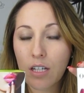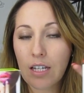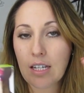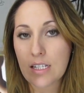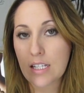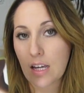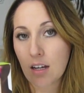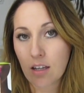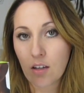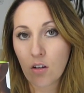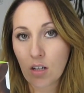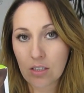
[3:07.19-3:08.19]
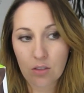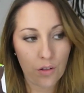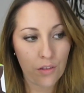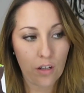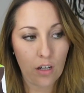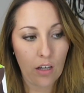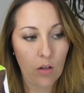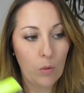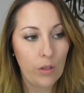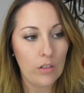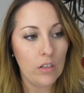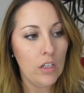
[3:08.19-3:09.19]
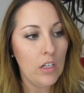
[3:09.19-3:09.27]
y se han quedado en 14 cada uno.